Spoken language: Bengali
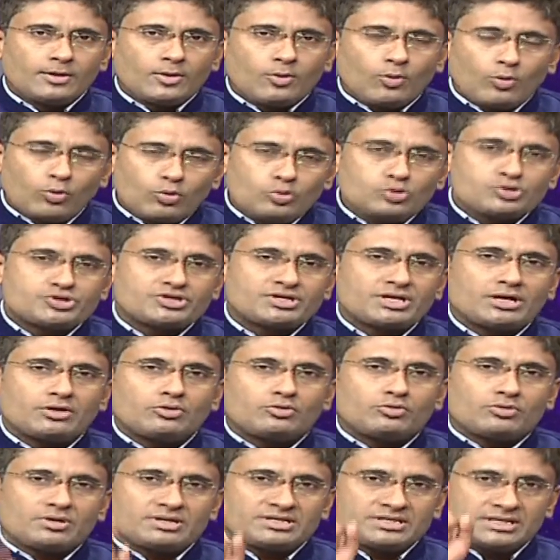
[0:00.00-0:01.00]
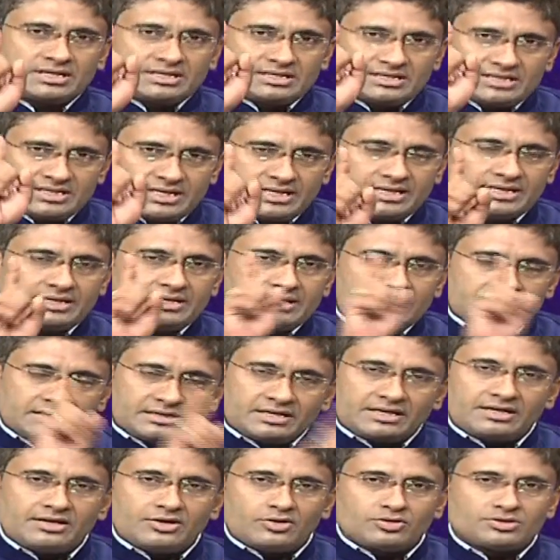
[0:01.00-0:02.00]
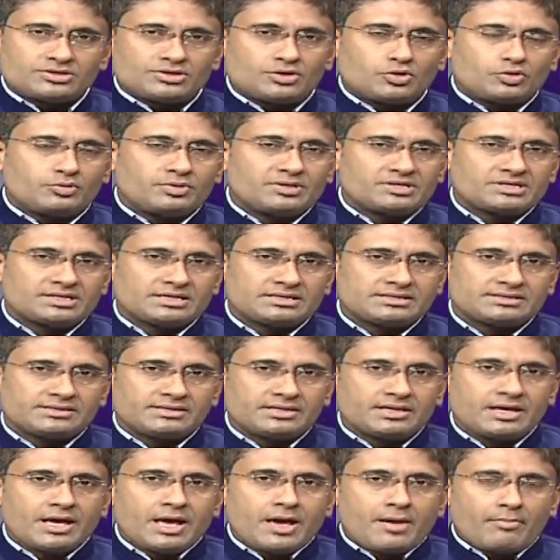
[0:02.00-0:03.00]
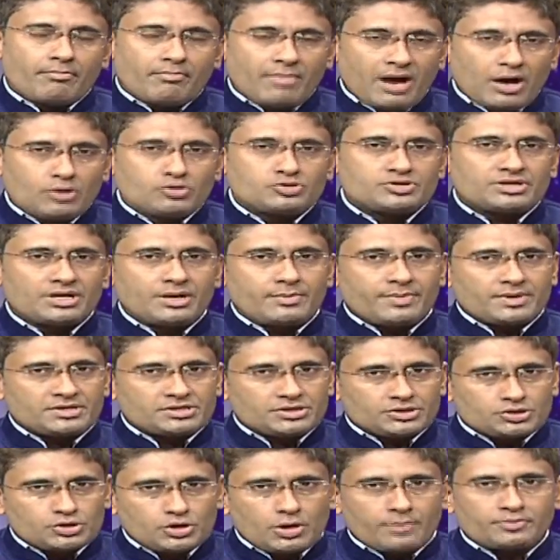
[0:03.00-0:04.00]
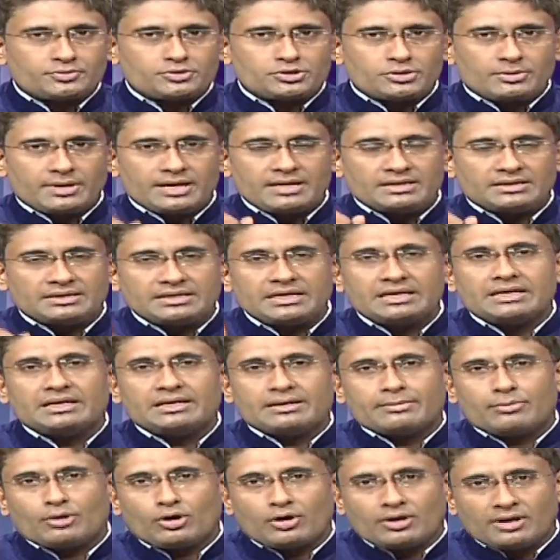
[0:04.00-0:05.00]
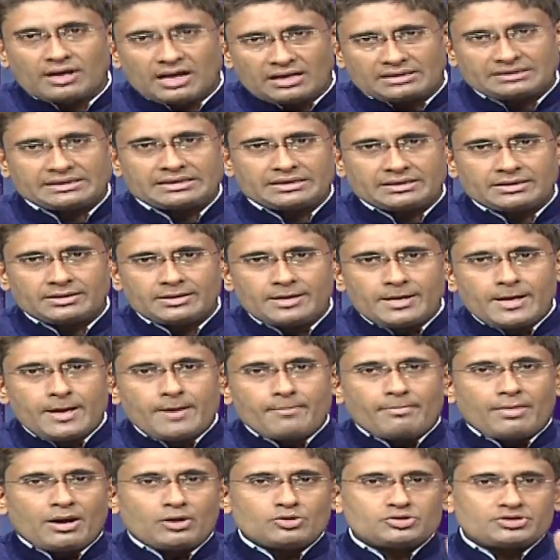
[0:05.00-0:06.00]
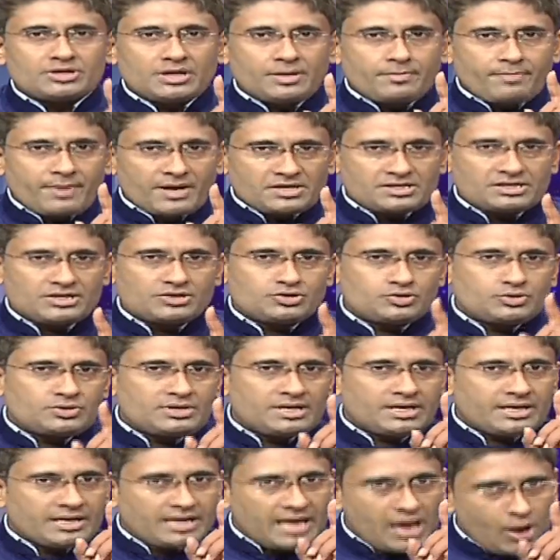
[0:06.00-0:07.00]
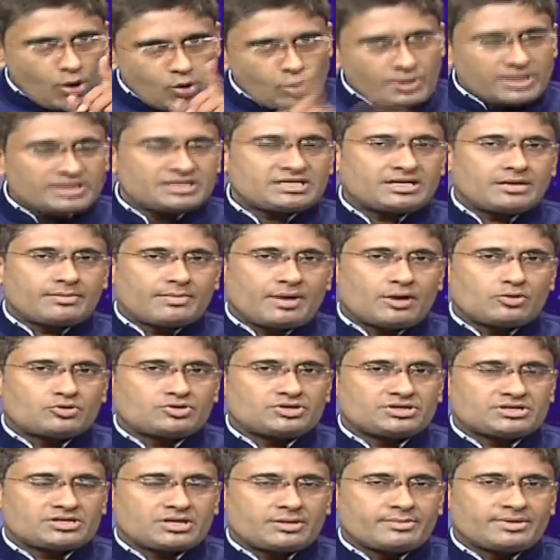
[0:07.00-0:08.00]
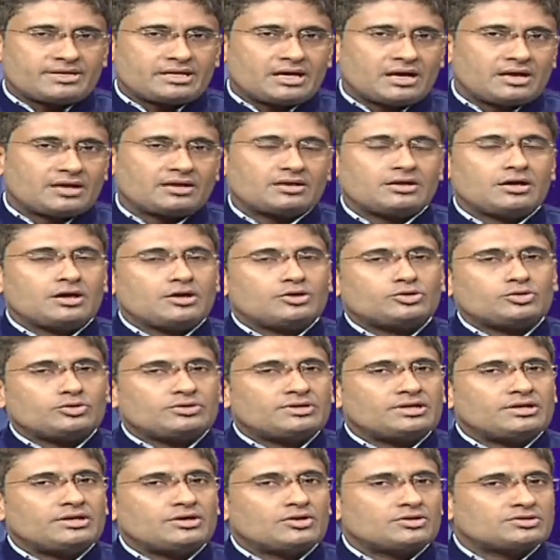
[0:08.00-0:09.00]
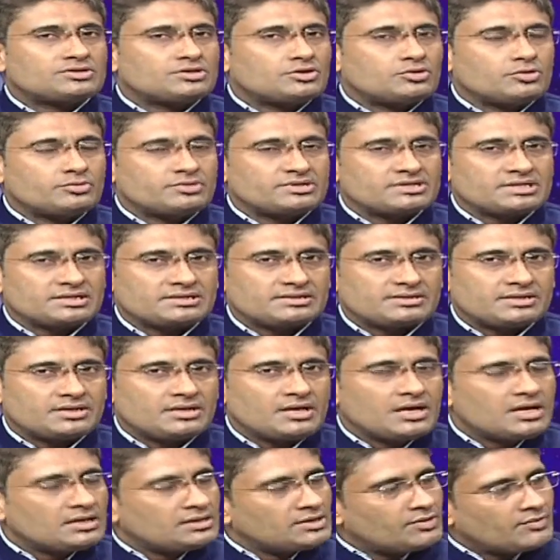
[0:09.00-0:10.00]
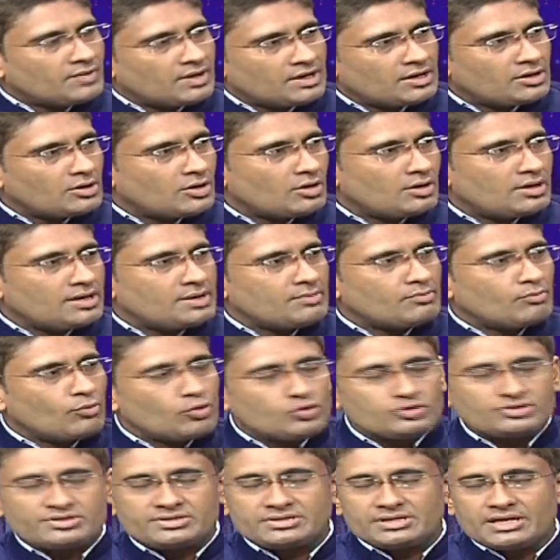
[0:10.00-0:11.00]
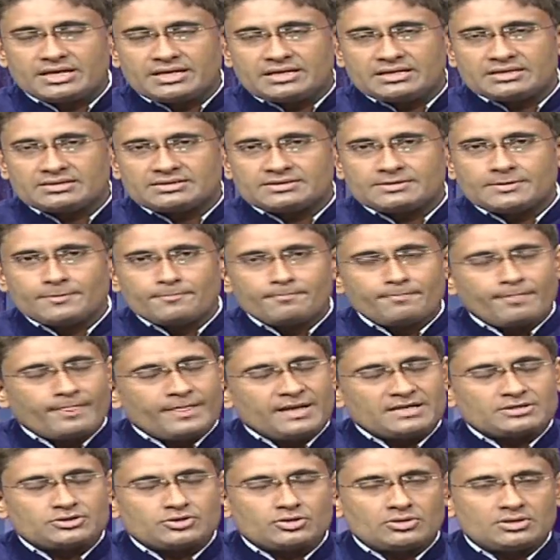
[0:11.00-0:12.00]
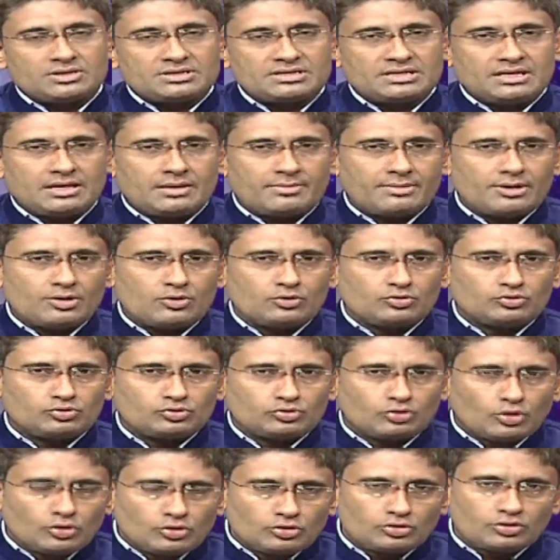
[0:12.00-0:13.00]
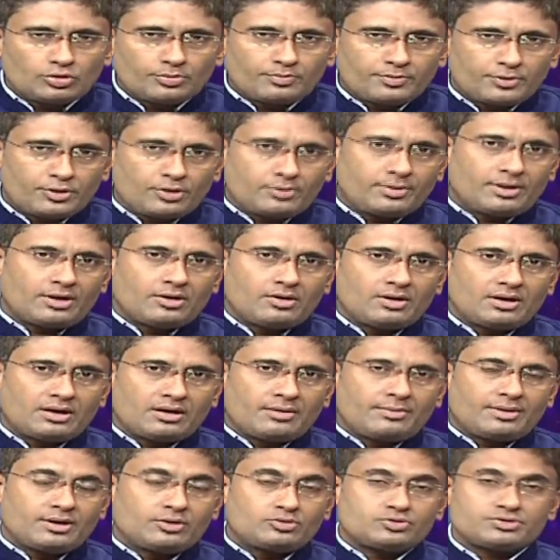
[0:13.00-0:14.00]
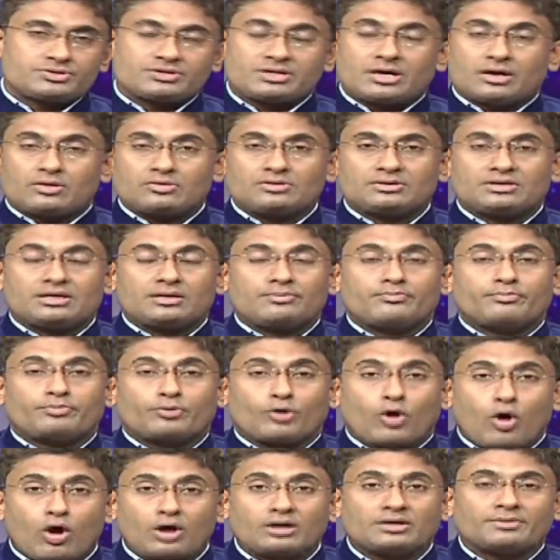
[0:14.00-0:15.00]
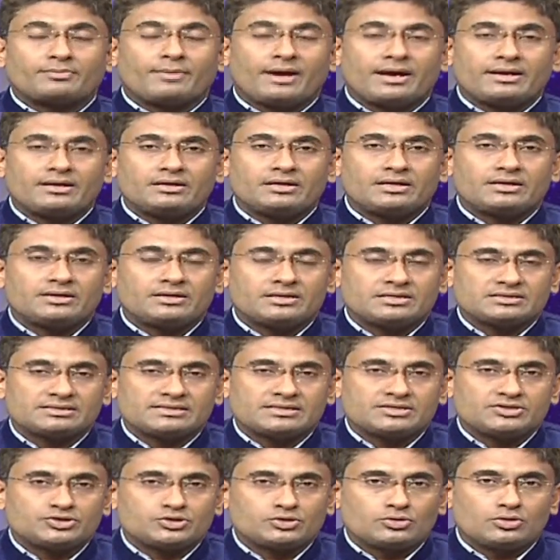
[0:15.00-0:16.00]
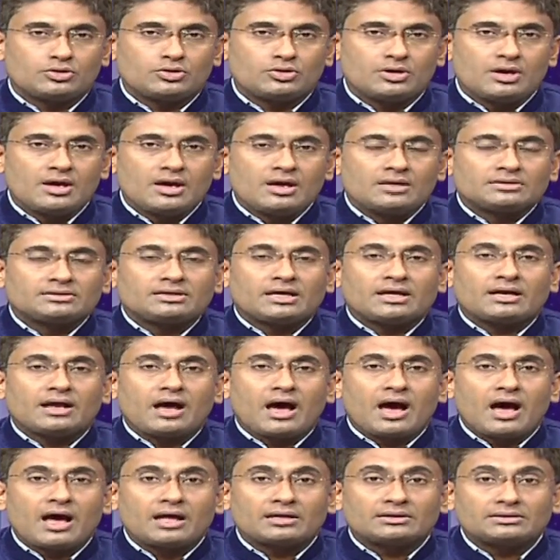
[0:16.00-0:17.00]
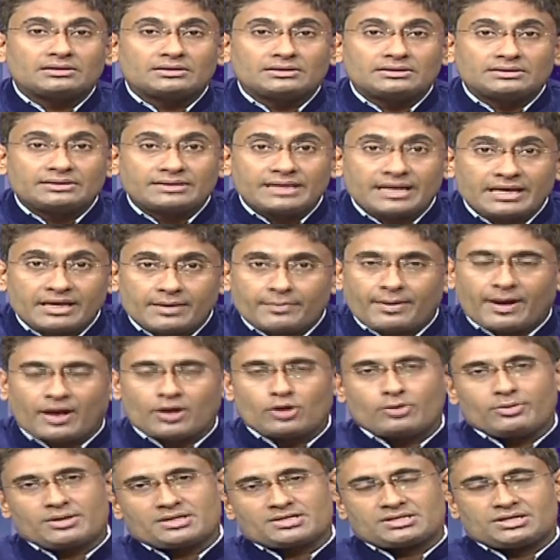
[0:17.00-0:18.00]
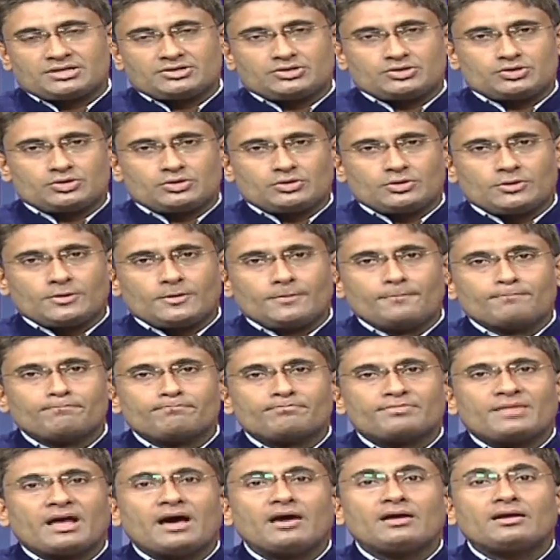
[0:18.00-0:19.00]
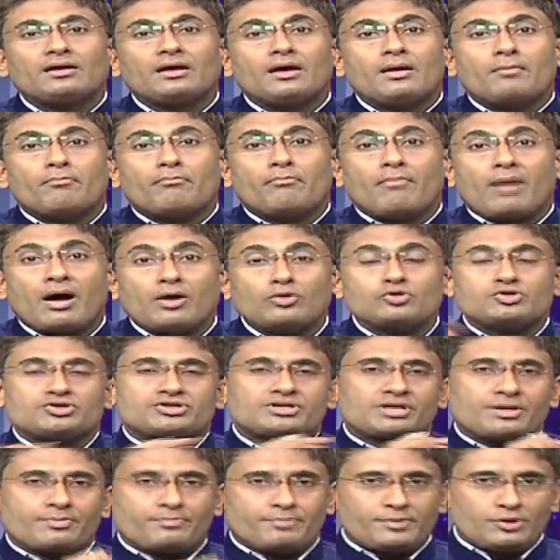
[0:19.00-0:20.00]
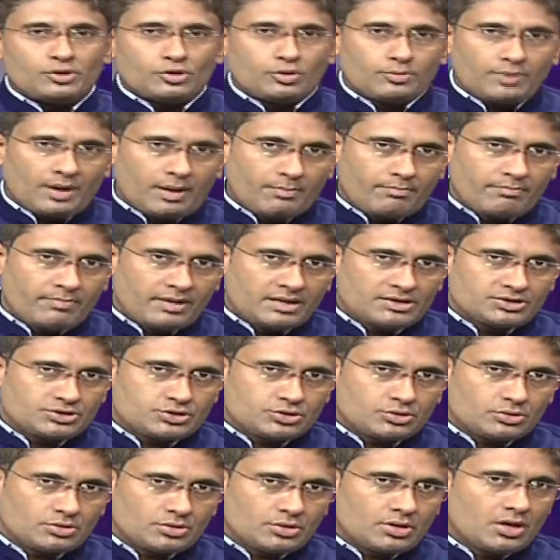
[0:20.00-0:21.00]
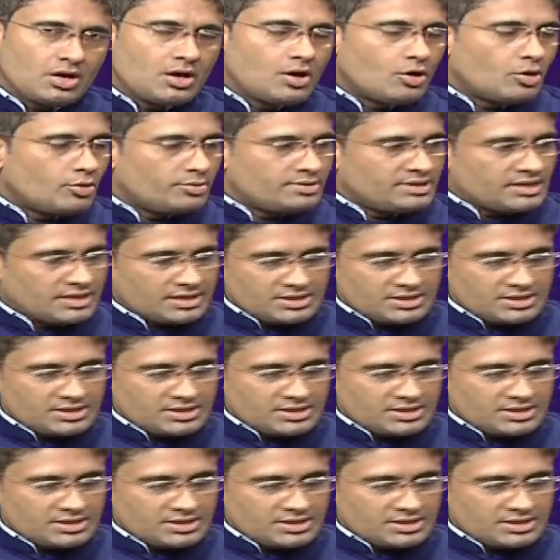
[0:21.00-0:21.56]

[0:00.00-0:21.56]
অনুষ্ঠান করেছেন যিনি তিনি হচ্ছেন অভিশাস্ত্রী মানুষের পাশে সব সময় দিন এবং রাতে মানুষের পাশে যদি কেউ নিজের মানুষ হিসেবে দাঁড়ান তো তিনি হচ্ছেন অভিশাস্ত্রী দ্য ওয়ান অ্যান্ড অনলি মোস্ট জিনিয়াস অ্যাস্ট্রোলজার আমার অত্যন্ত প্রিয় ভালো লাগা মানুষ কারণ তার ব্রড মাইন্ডেডনেসের জন্য তার আত্মিক ভালোবাসার জন্য তার মানুষকে প্রিয় ভাববার জন্য অভিদাকে